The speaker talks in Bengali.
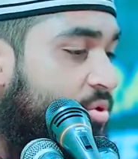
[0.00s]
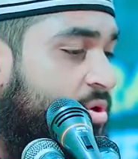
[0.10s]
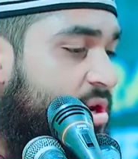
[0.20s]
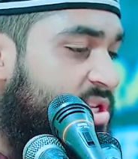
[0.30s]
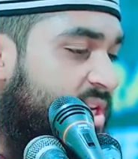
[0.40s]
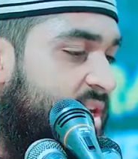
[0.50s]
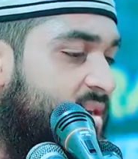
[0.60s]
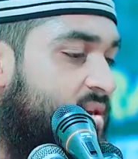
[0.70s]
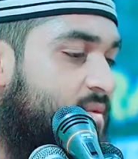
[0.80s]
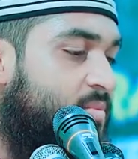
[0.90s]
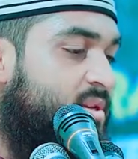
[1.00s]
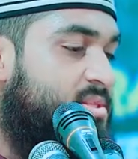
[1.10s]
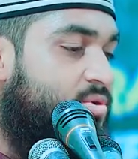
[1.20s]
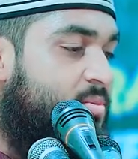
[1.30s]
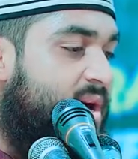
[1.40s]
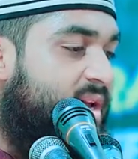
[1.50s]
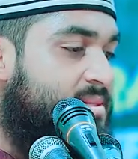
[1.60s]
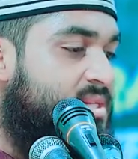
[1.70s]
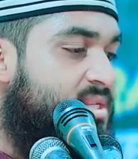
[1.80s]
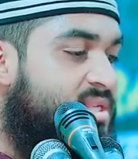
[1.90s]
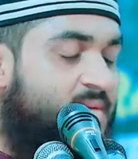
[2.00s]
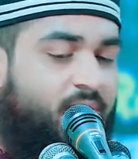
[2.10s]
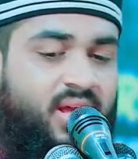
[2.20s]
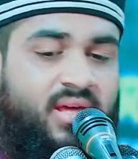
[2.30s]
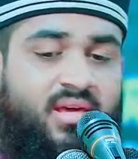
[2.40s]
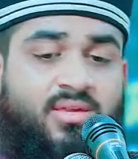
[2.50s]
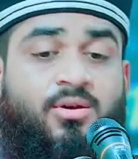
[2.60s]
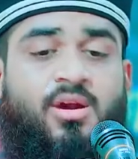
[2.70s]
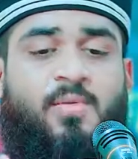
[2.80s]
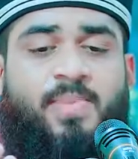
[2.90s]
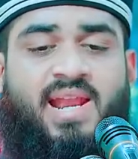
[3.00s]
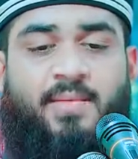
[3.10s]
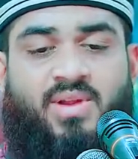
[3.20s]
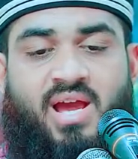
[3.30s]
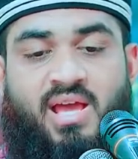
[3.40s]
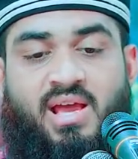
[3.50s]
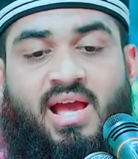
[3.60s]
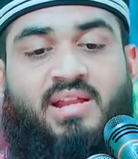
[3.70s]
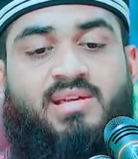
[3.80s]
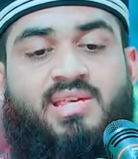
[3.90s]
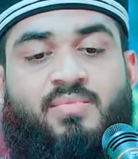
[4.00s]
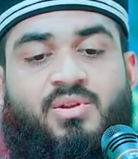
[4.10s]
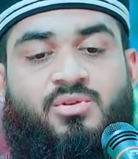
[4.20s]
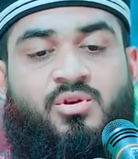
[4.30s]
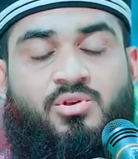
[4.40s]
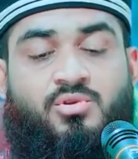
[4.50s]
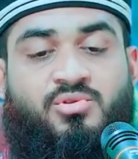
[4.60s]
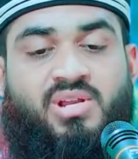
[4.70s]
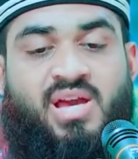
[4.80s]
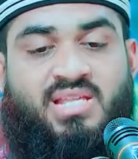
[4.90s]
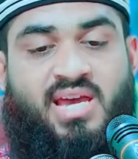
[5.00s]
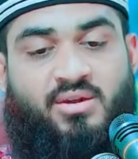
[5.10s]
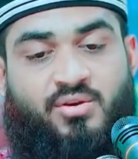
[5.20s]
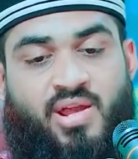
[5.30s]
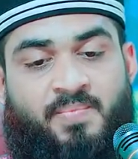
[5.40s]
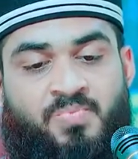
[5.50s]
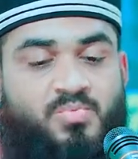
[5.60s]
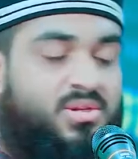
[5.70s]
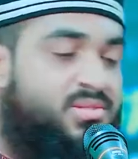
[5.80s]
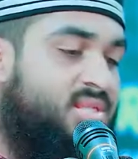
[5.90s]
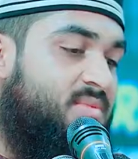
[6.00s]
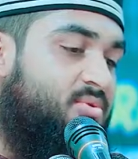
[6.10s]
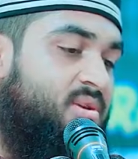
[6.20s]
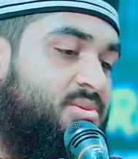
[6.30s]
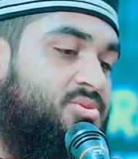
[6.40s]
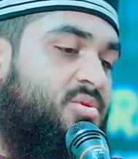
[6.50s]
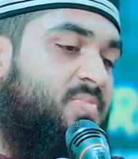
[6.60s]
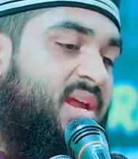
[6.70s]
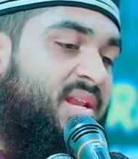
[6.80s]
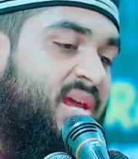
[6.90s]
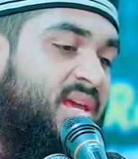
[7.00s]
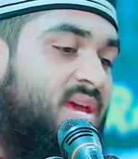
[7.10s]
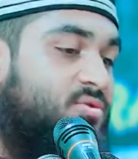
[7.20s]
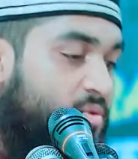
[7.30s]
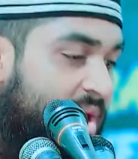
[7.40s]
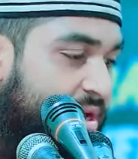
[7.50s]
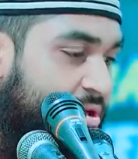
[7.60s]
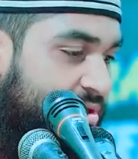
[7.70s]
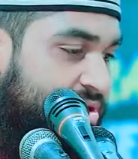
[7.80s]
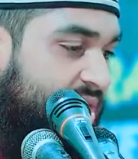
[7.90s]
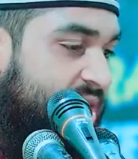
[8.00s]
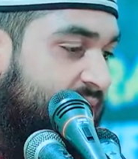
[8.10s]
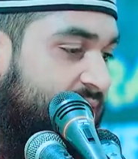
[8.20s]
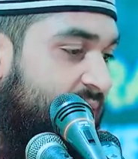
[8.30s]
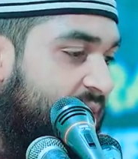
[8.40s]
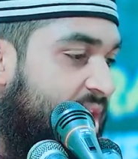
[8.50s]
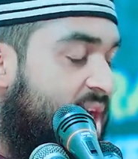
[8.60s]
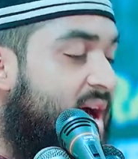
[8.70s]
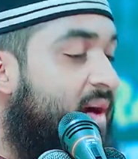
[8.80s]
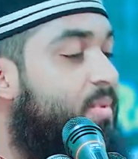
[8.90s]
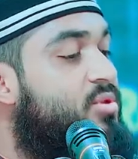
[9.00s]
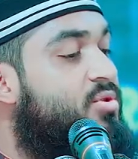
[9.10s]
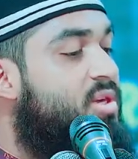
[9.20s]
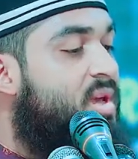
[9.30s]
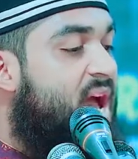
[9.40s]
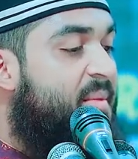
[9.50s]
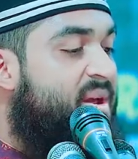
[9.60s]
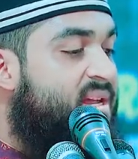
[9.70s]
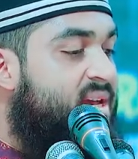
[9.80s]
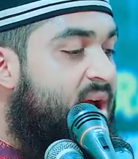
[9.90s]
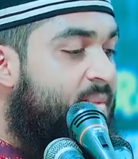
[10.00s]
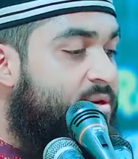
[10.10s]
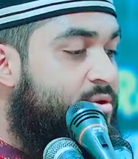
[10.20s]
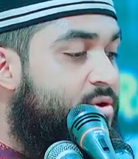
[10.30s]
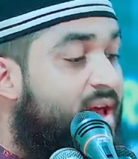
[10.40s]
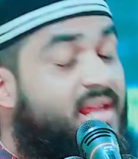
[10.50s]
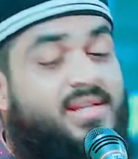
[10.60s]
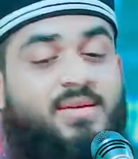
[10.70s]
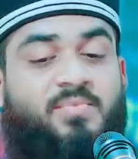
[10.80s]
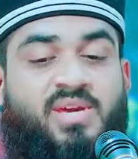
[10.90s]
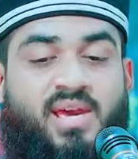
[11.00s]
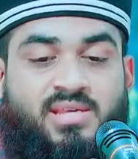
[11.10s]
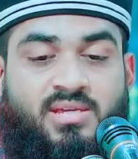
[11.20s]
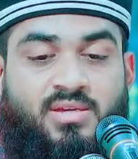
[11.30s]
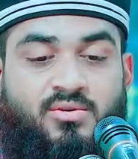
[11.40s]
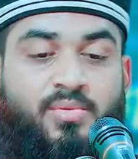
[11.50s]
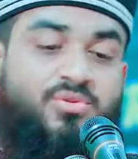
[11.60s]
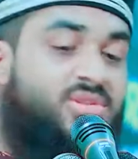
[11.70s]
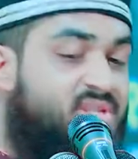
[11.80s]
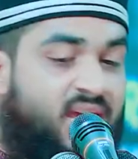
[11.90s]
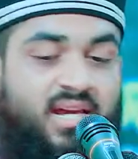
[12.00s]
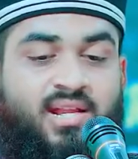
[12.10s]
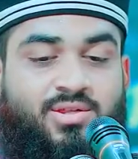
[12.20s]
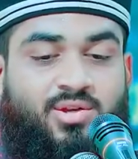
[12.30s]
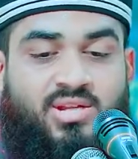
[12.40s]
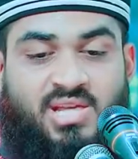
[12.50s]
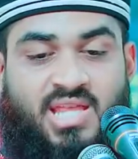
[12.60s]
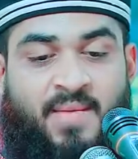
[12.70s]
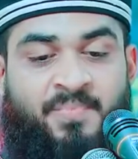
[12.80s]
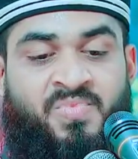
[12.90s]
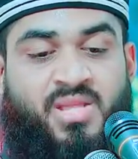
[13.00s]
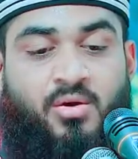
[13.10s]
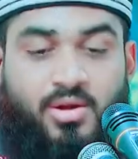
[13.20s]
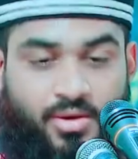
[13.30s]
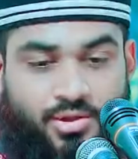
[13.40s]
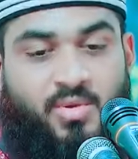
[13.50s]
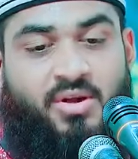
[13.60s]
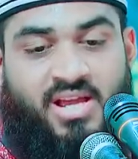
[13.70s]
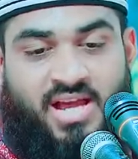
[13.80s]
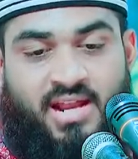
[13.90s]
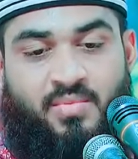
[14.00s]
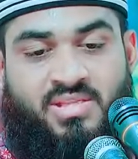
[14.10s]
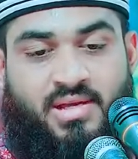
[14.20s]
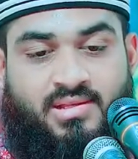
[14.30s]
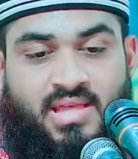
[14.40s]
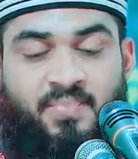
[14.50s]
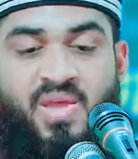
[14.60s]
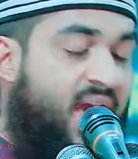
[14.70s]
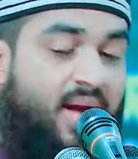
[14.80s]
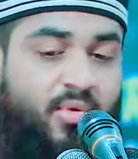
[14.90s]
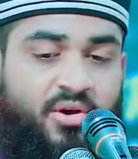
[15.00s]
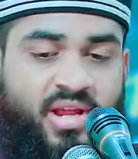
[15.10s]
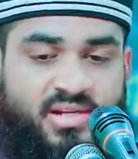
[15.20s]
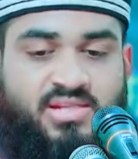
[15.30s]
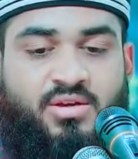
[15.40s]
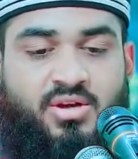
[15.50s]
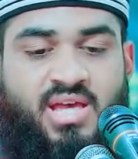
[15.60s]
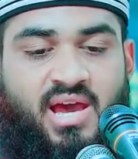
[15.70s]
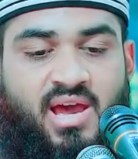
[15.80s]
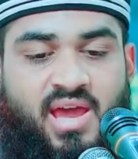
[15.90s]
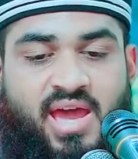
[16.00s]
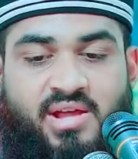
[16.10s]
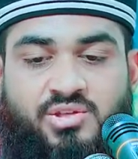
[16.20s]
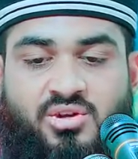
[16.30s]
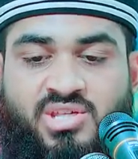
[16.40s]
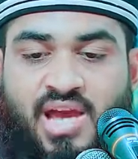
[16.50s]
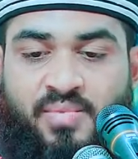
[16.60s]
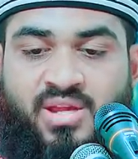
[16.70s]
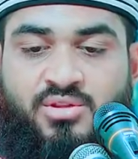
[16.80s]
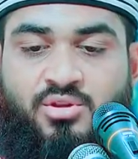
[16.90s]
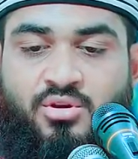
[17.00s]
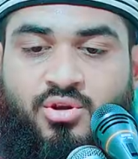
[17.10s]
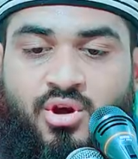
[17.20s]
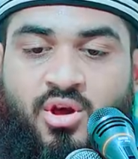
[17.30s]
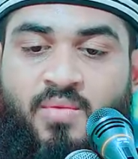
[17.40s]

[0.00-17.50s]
চুন খসলেই বলে যে তোমার কাছে জীবনে কিছুই পেলাম না খালি স্বামীর অসুক্রিয়া আদায় করে বলে যে জীবনে কিছুই পাই নাই তোমার সংসারে না থেকে আমি যদি আমার আমার জন্য আরেকটি বিয়ে এসেছিল আমি যদি সেখানে চলে যেতাম তাহলে হয়তো বা অনেক আরামে থাকতাম এমন একটি কথা একজন স্বামীর জন্য